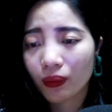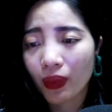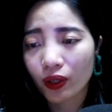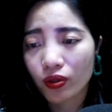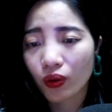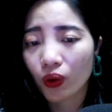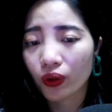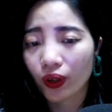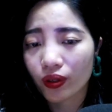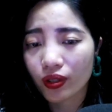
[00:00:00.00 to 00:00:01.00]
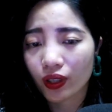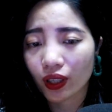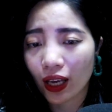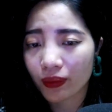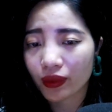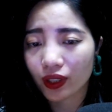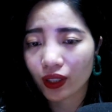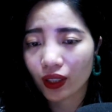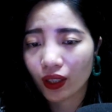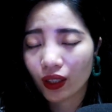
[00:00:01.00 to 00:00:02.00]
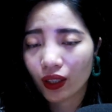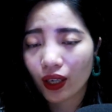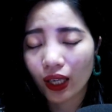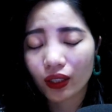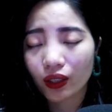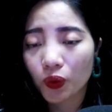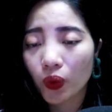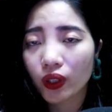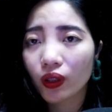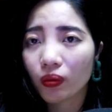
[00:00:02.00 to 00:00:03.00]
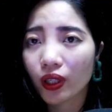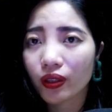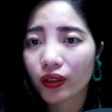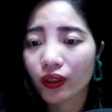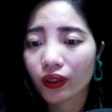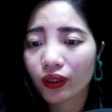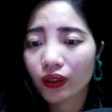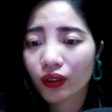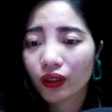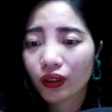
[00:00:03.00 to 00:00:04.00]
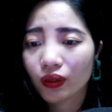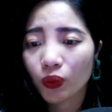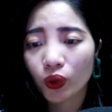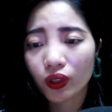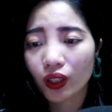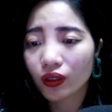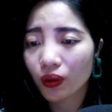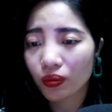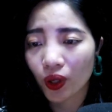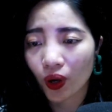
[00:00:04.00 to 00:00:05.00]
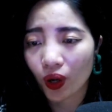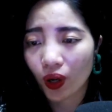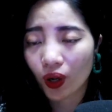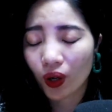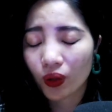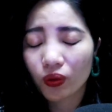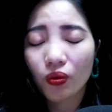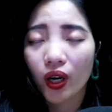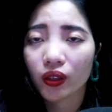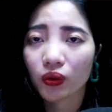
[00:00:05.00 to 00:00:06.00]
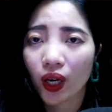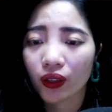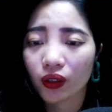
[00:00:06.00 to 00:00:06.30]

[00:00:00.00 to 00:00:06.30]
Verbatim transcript: Mặc cho cô nói gì, làm gì, anh nhất quyết không lên tiếng. Một tiếng động nhỏ cũng hoàn toàn